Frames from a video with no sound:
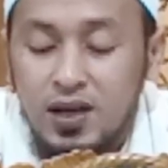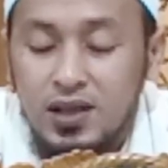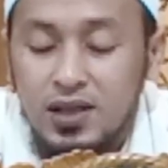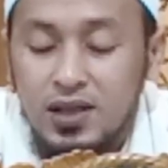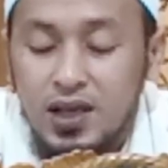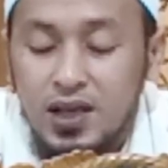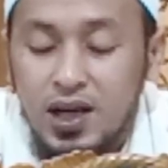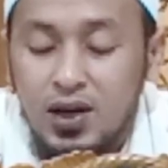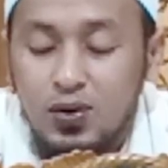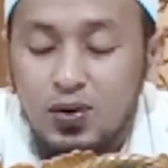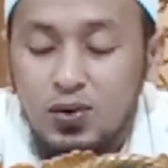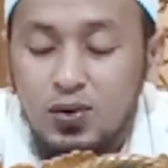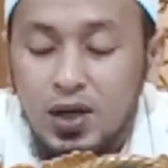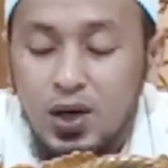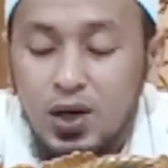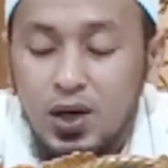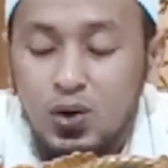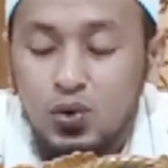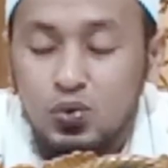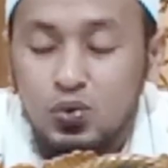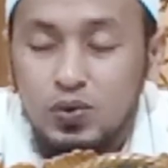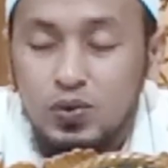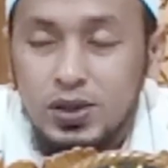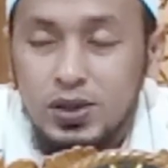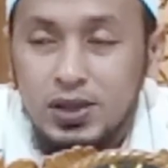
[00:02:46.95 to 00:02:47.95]

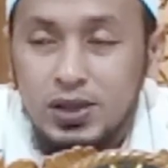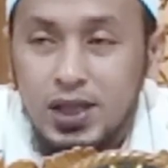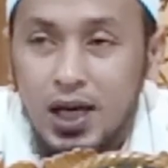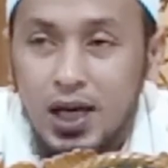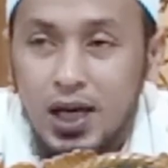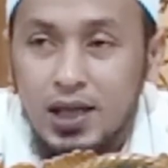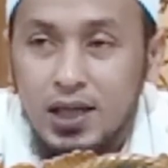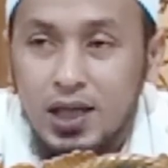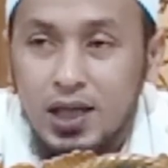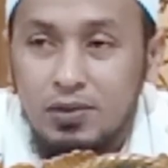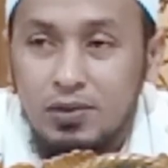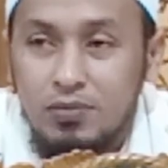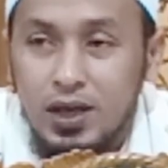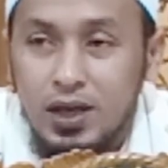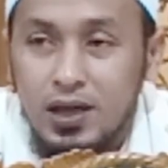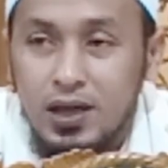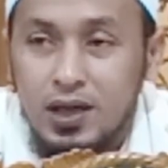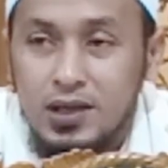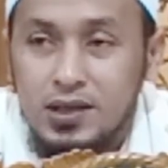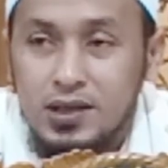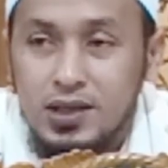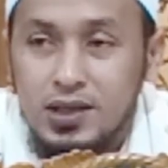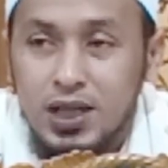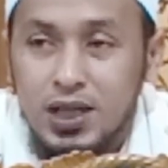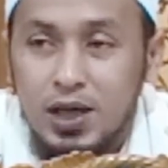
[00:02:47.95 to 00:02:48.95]
lahu wija dan
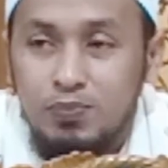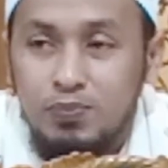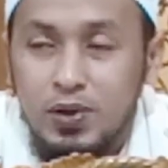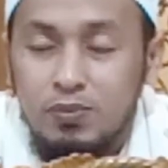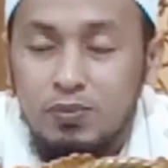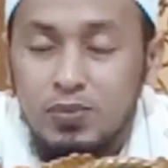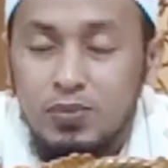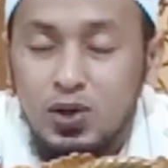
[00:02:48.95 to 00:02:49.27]
barang siapa